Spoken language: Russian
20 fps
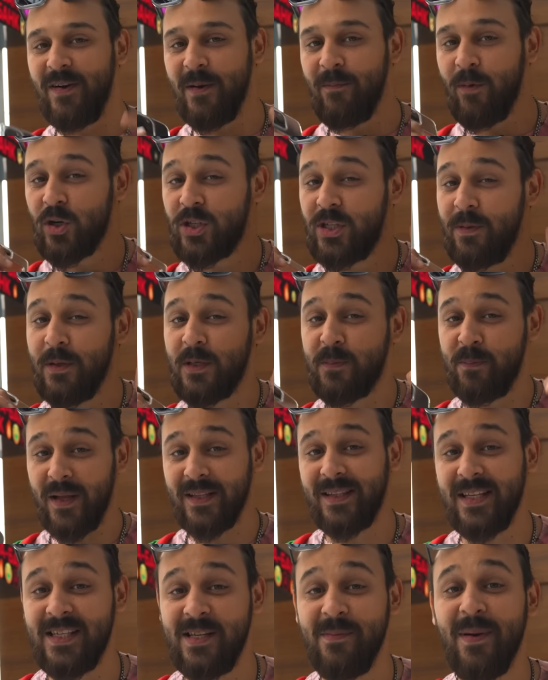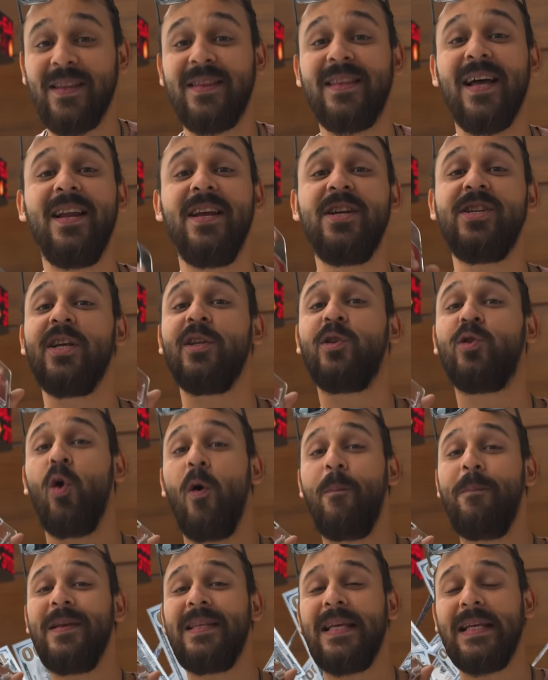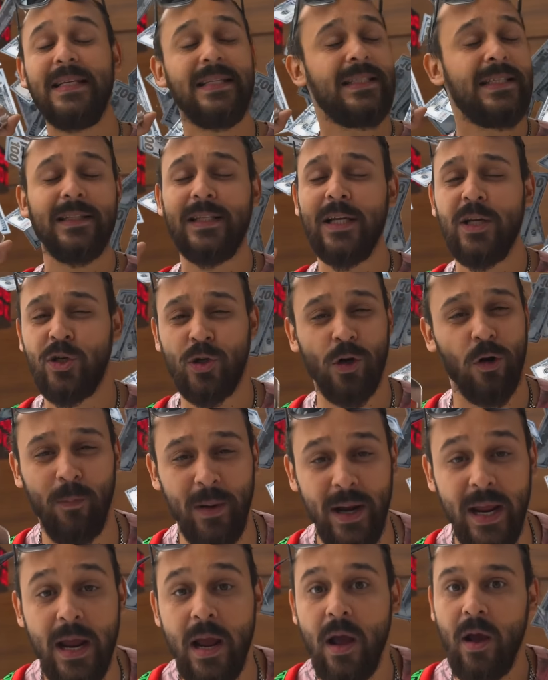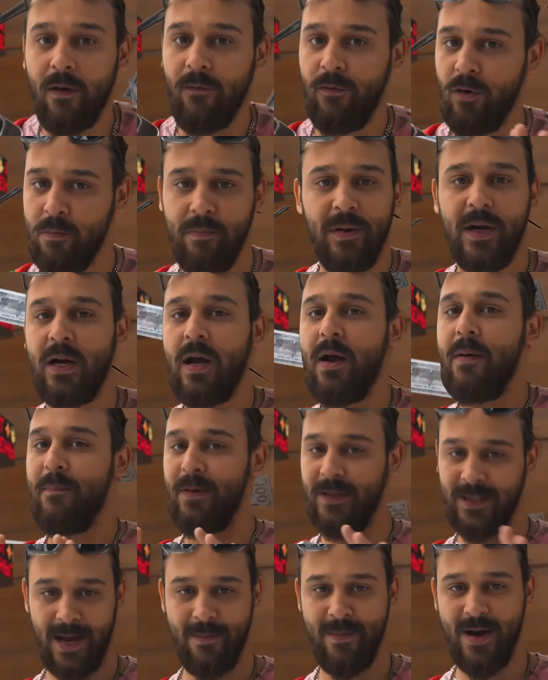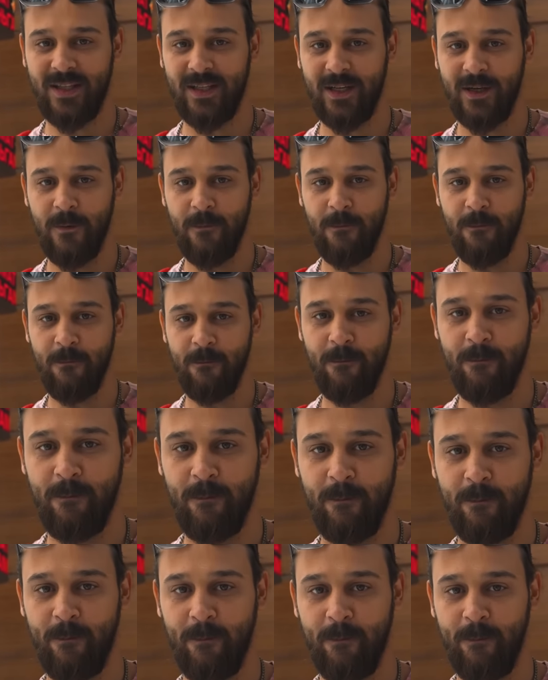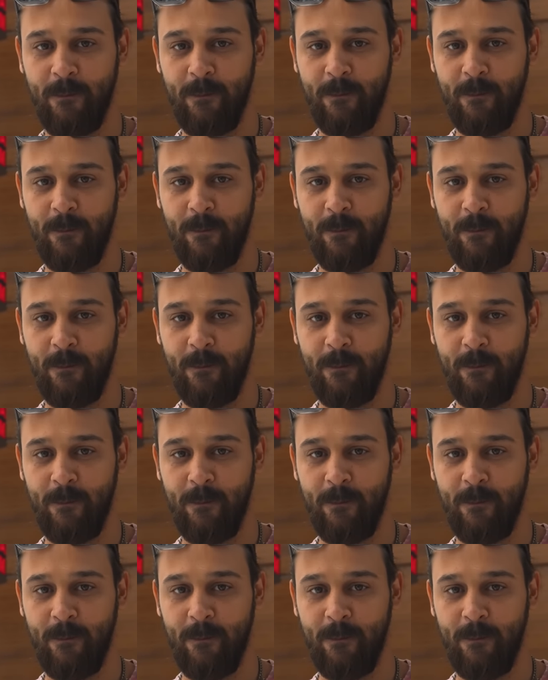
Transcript: Вы можете бесплатно снимать наличные до 50 тысяч рублей в любых банкоматах. Как по мне, этого